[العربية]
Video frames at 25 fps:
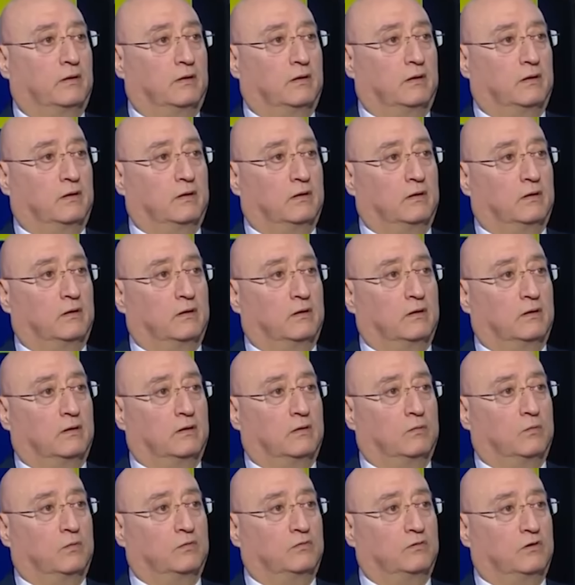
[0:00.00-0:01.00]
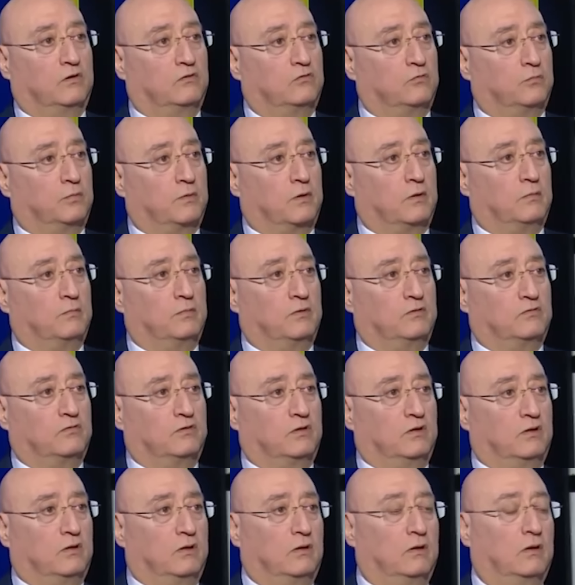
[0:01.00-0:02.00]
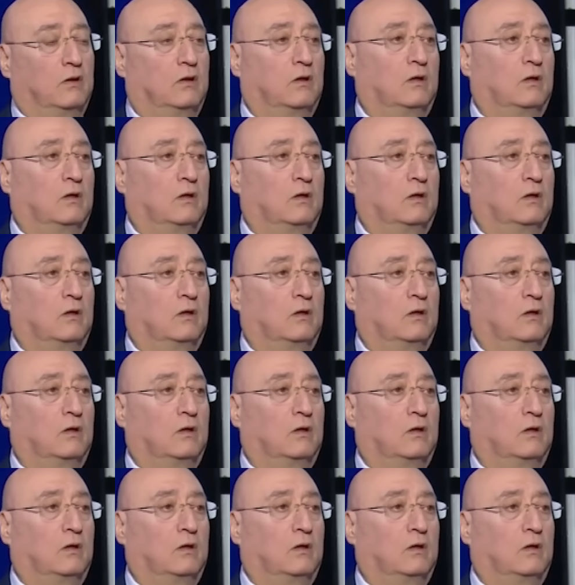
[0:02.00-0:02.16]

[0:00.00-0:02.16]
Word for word: آه، وزير جبران باسيل